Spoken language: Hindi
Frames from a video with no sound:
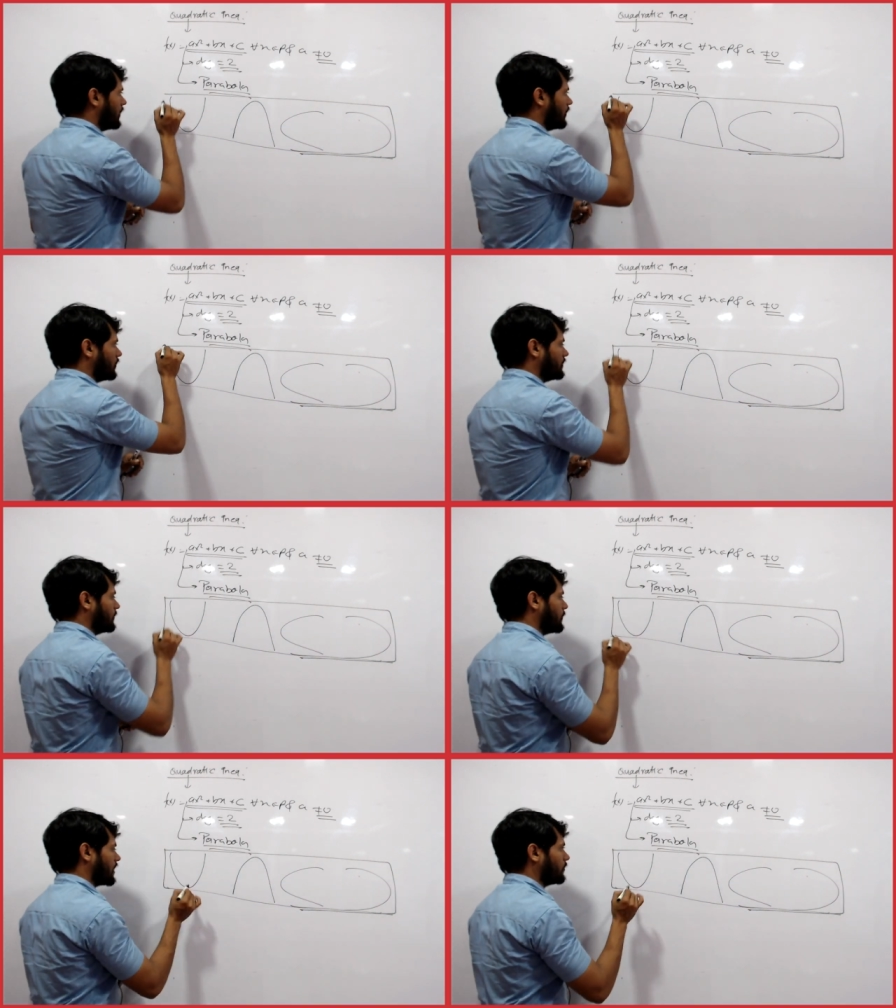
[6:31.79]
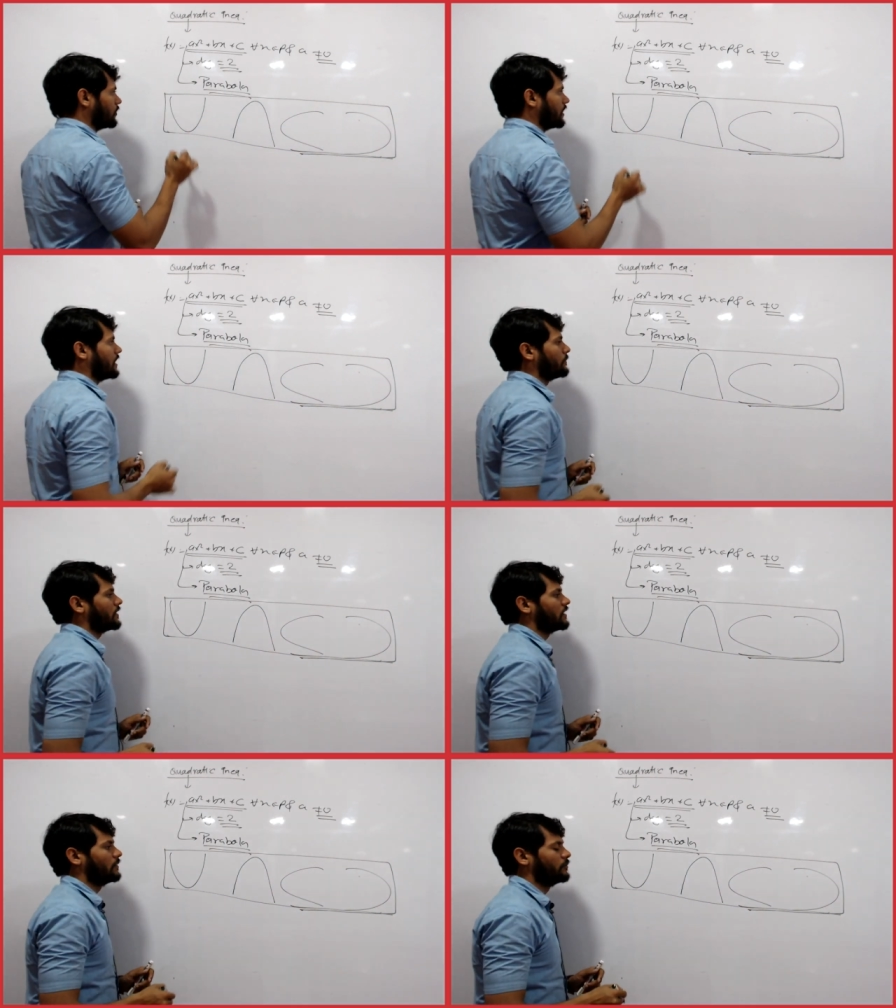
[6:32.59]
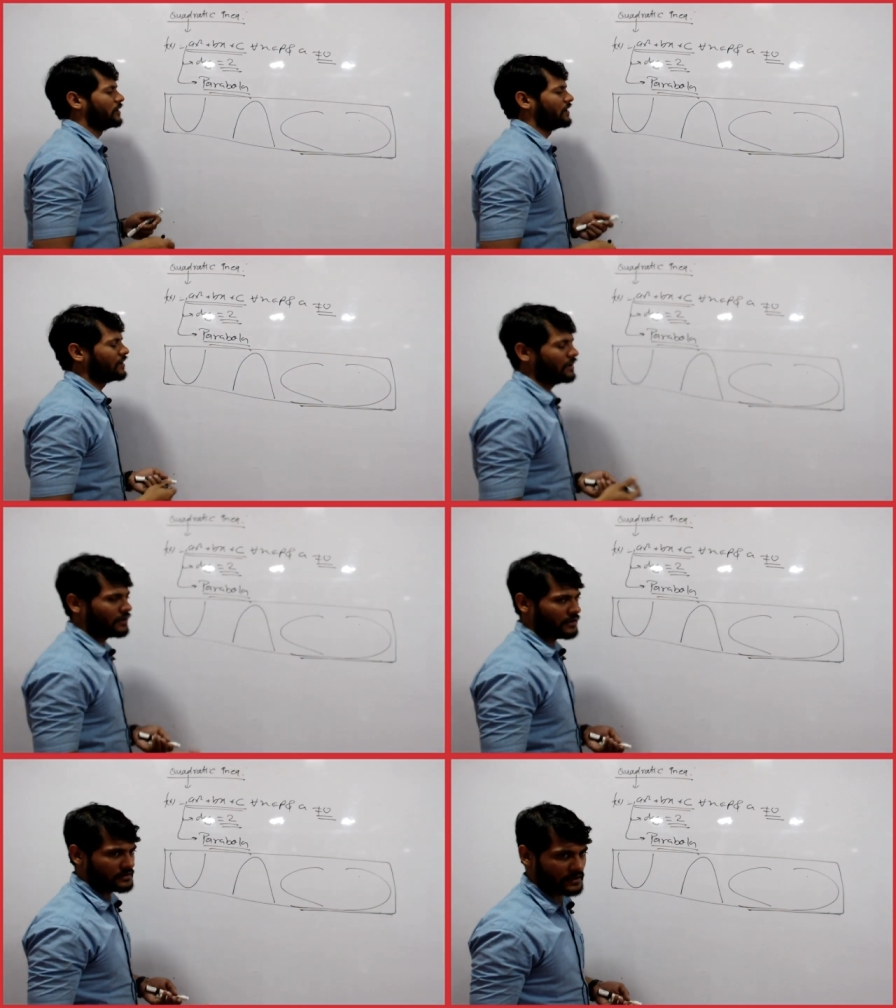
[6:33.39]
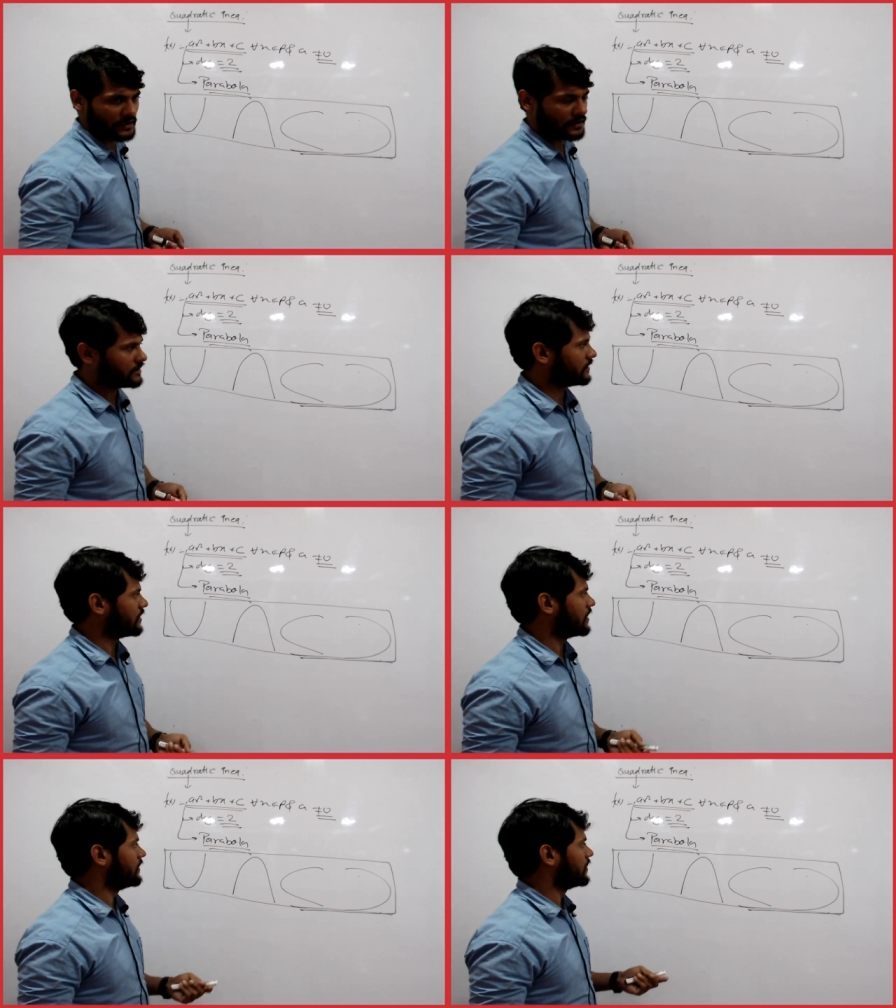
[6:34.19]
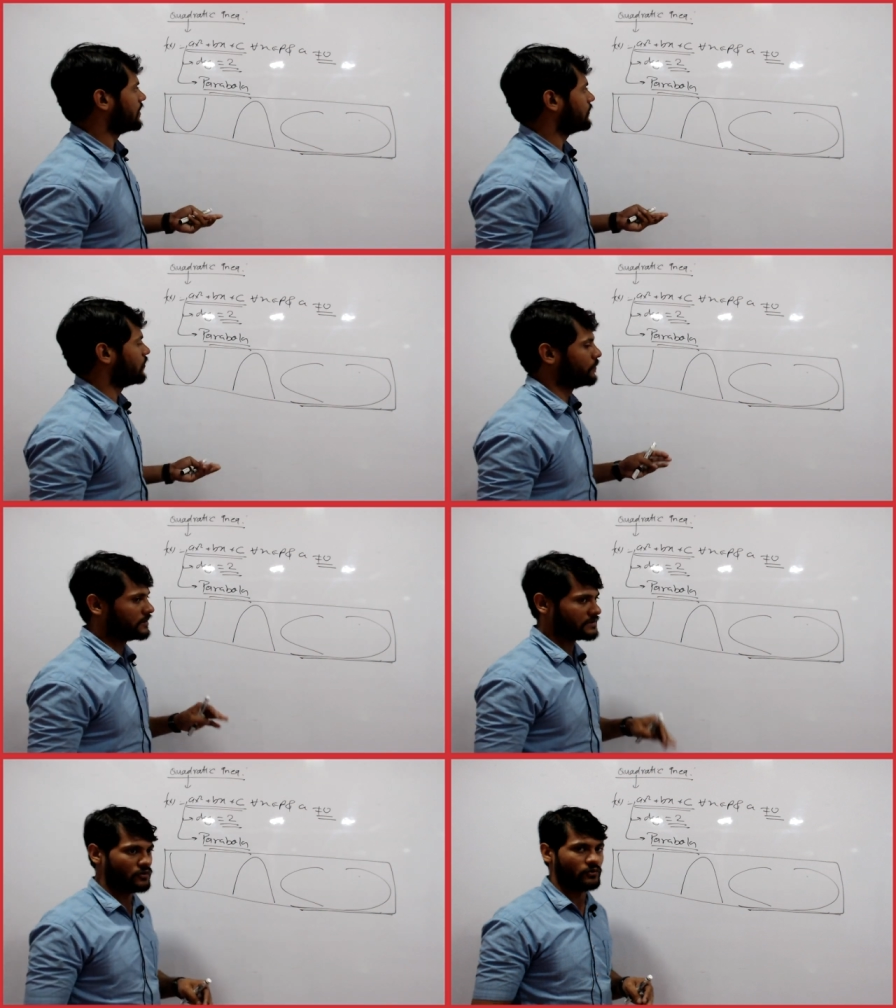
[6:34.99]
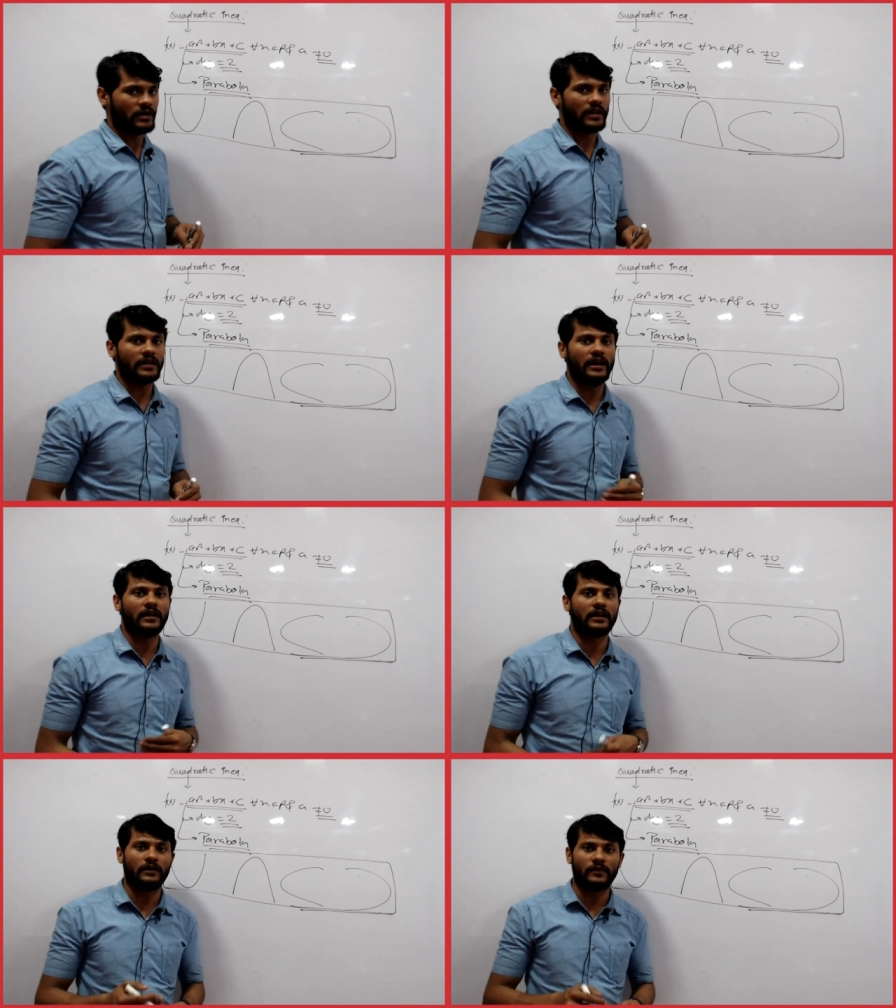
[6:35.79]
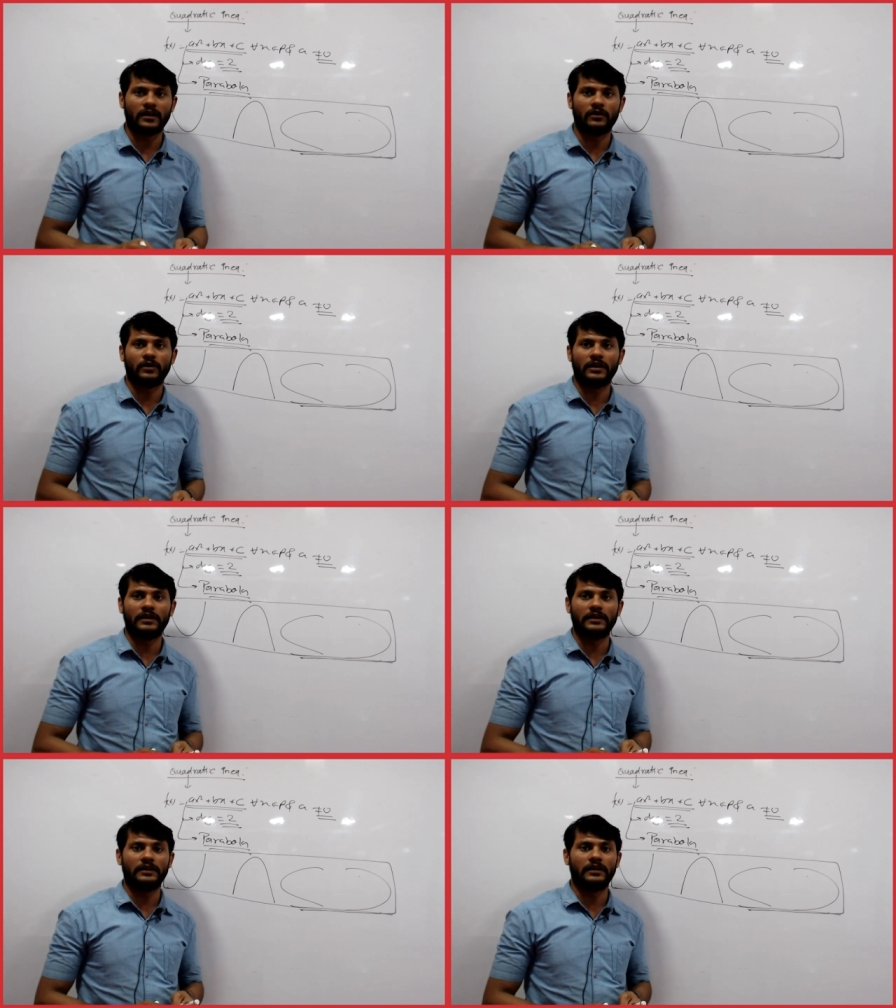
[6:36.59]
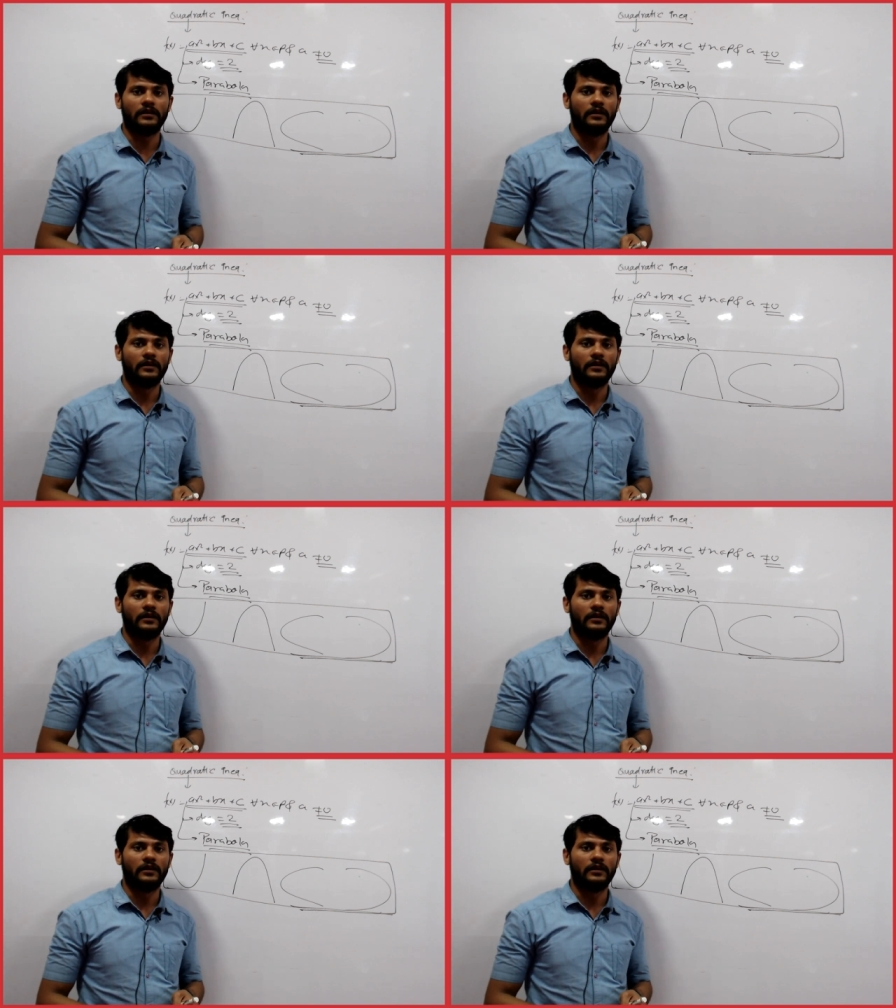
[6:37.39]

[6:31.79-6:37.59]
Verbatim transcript: और ये पैराबोला यहाँ पर कब बनेंगे किस तरीके से क्या इनका फॉर्मेशन होगा क्या ग्राफ आएगा क्वाड्रेटिक का